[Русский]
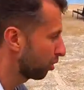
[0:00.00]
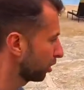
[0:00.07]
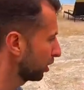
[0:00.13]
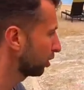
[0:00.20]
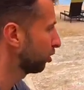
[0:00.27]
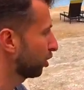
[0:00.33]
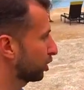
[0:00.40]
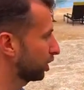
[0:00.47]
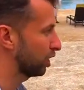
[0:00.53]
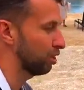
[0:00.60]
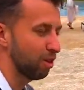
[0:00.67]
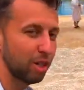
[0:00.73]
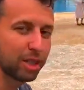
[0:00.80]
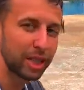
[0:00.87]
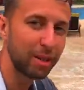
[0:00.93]
хоть и дождь
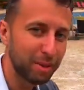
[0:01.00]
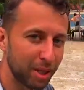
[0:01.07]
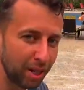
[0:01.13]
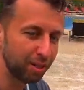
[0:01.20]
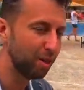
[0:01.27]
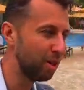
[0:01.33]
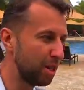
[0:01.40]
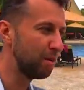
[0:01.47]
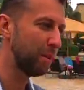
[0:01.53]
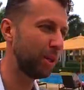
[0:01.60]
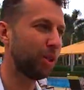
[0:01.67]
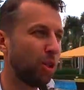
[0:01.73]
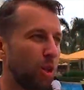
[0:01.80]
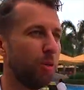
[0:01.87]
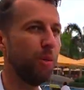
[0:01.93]
идет, нам все равно ни
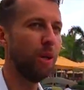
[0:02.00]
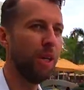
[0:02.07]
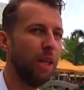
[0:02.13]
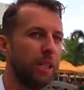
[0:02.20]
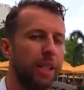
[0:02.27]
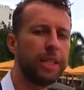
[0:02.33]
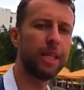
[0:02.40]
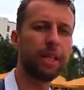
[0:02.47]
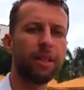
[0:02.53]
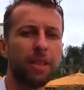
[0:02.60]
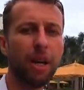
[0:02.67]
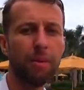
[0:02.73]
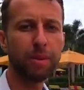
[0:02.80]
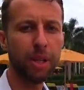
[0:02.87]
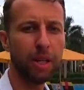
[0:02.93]
Да не, на
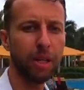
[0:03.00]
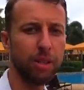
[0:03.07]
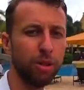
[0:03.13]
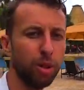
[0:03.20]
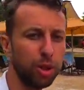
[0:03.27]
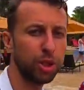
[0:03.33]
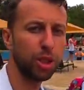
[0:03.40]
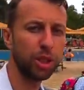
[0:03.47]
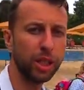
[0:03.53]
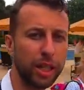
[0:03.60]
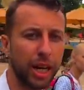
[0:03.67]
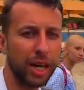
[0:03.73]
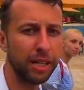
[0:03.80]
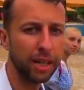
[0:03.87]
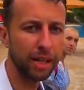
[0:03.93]
самом деле дождик на
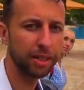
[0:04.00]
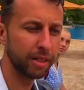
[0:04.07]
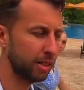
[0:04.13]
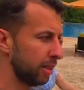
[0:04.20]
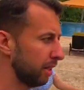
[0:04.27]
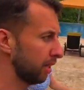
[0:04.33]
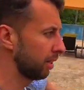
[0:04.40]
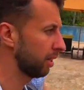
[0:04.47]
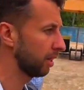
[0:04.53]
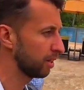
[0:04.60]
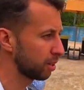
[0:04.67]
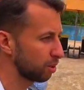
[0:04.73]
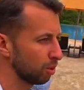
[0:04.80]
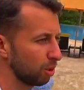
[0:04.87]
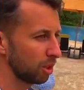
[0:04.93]
Хайнане это
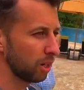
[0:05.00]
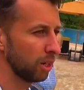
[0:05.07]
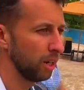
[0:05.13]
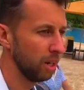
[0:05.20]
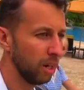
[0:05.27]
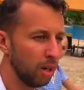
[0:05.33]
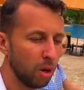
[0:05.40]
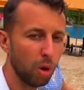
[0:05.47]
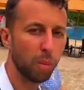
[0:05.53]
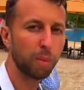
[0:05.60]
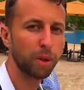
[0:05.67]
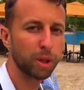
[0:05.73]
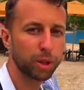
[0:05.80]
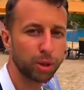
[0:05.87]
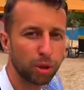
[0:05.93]
редкая история. Он
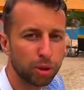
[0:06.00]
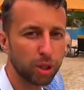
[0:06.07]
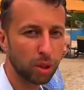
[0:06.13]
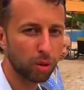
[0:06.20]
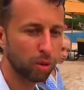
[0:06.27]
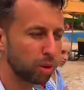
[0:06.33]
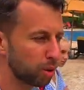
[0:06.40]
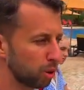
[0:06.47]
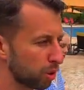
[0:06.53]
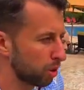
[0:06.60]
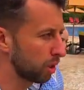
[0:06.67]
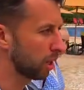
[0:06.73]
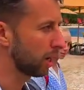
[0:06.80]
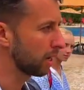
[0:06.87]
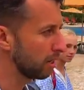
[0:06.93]
прошел,
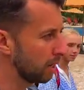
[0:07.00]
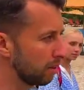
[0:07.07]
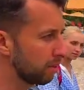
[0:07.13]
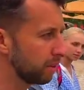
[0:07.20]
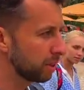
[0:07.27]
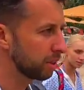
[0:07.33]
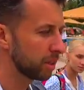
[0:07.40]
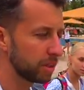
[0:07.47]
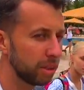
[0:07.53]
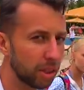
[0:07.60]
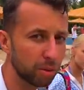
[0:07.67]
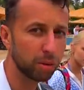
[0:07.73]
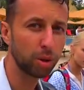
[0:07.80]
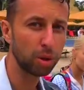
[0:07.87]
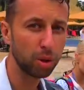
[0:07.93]
закончился, а и ливни здесь
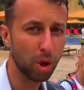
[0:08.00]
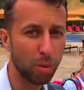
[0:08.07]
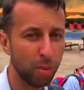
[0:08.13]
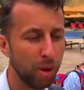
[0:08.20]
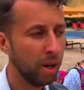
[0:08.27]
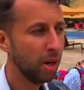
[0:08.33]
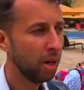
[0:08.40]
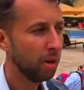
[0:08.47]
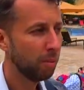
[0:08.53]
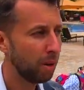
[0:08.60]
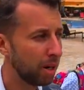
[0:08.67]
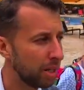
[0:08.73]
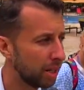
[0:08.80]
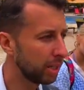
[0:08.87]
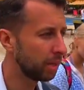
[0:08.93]
нет. Вот идем,
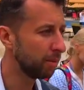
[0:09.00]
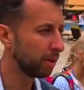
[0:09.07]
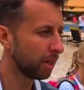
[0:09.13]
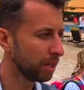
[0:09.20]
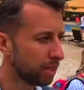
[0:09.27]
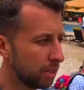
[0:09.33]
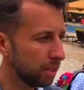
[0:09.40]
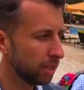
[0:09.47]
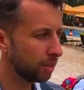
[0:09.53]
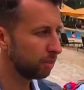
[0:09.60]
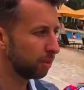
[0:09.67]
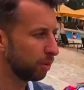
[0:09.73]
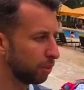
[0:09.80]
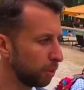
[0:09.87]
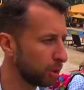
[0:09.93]
маленько моросит.
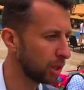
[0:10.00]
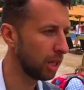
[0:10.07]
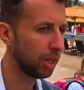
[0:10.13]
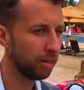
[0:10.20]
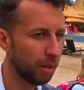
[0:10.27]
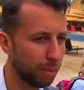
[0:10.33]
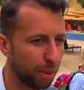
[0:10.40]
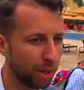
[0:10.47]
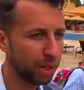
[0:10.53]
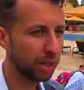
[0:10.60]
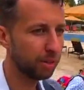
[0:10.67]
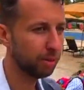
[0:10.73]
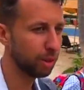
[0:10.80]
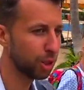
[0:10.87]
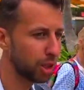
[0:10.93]
Мы вот после
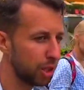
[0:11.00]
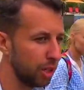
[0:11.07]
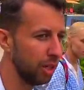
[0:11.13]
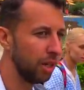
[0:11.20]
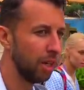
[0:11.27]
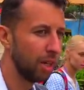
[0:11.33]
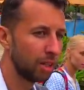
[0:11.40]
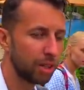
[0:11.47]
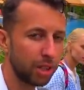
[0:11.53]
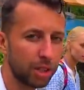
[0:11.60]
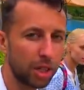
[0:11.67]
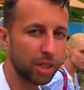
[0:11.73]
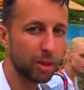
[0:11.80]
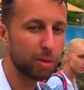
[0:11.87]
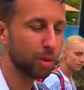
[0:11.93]
аквапарка вышли. Сейчас
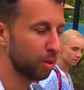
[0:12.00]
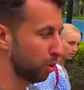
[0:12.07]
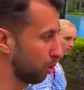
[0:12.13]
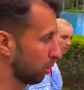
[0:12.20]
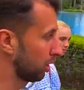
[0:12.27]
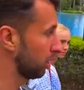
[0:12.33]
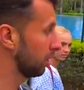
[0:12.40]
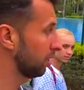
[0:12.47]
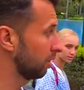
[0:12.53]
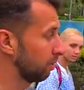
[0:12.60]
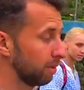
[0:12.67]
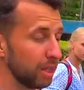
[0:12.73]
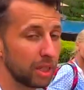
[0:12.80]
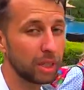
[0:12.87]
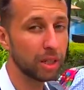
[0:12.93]
хотим все-таки
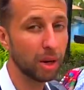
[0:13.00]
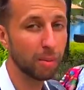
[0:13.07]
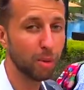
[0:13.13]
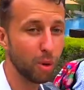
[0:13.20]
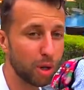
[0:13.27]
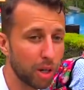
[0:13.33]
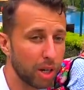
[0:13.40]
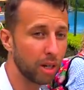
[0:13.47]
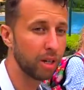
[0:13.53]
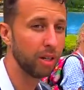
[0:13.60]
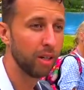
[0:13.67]
выйти на море.